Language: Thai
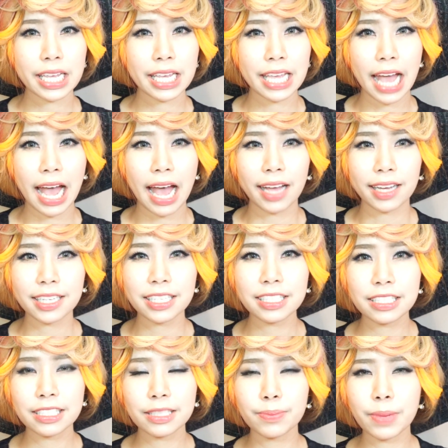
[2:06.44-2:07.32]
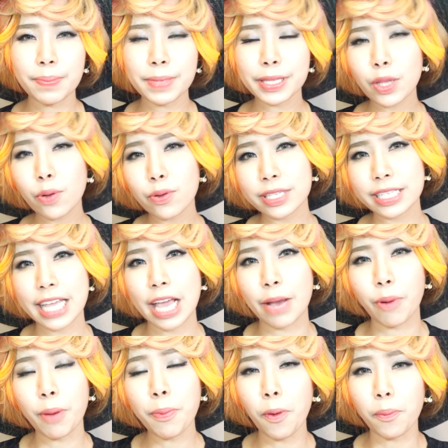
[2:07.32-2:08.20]
ดีอ่ะคือมันไม่ต้อง
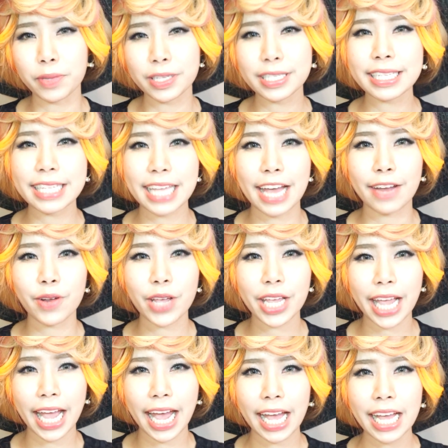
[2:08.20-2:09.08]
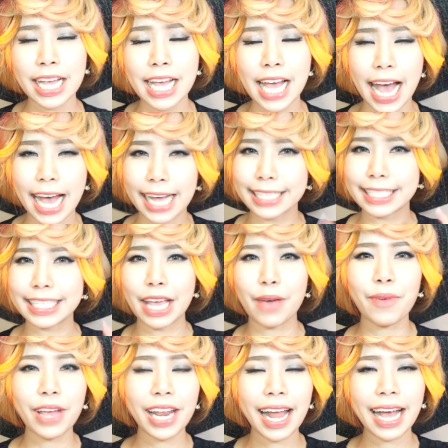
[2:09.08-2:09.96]
เสี่ยงว่าผมจะเสียด้วยไง
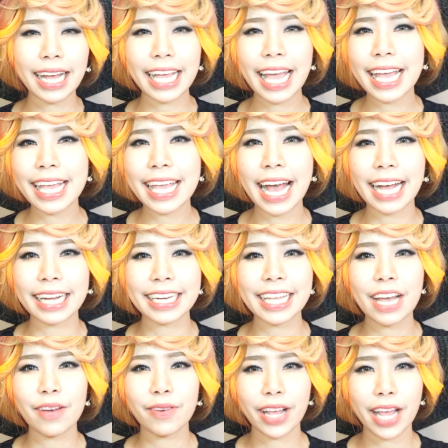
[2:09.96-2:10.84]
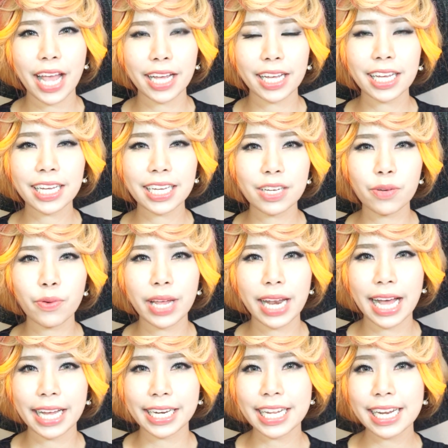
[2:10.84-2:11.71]
เสียเวลาแค่อย่างเดียวนะคะก็คือเว
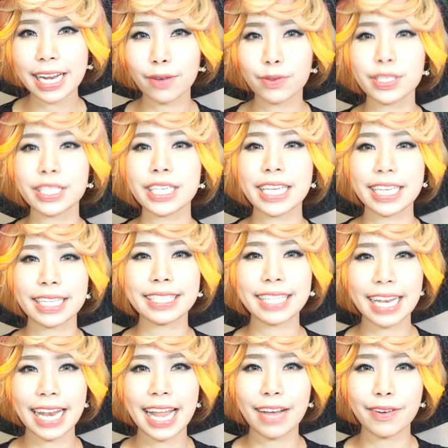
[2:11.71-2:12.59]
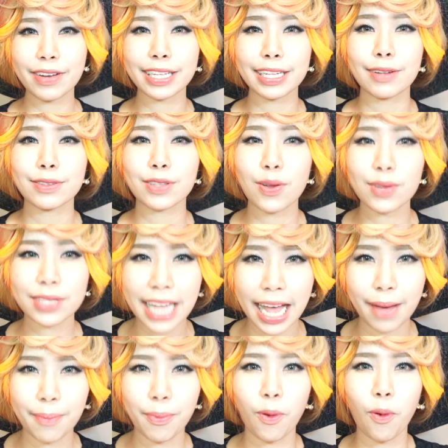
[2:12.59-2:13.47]
ลาที่เราฉีดเสร็จแล้วเนี่ยเราต้องส
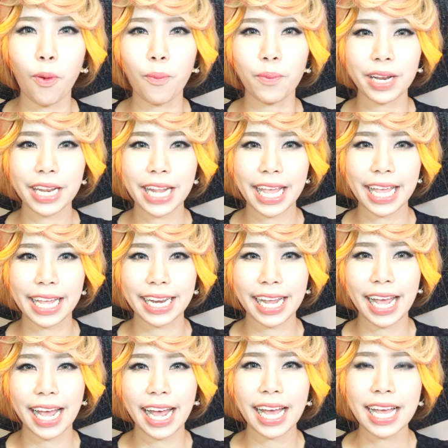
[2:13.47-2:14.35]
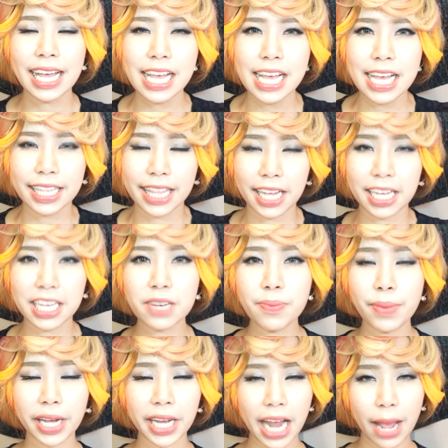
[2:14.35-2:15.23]
ระผมนั่นเองนะคะแต่คื
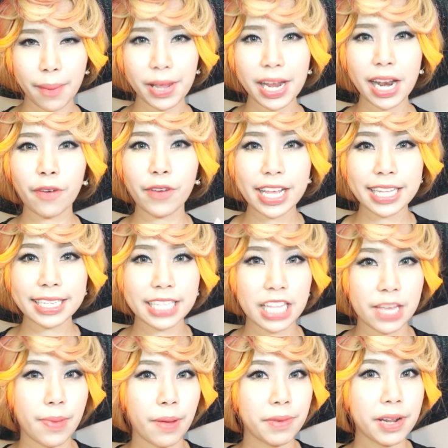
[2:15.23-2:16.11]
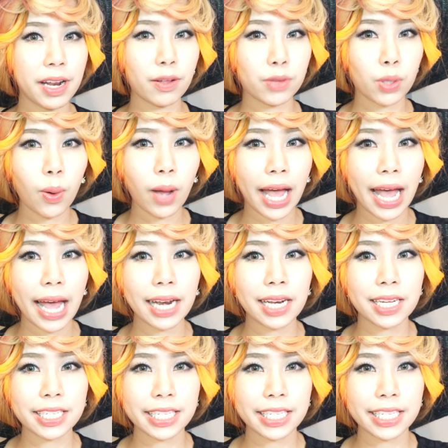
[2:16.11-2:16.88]
อมันก็ทำให้เราได้สีแบบที่เราต้องการ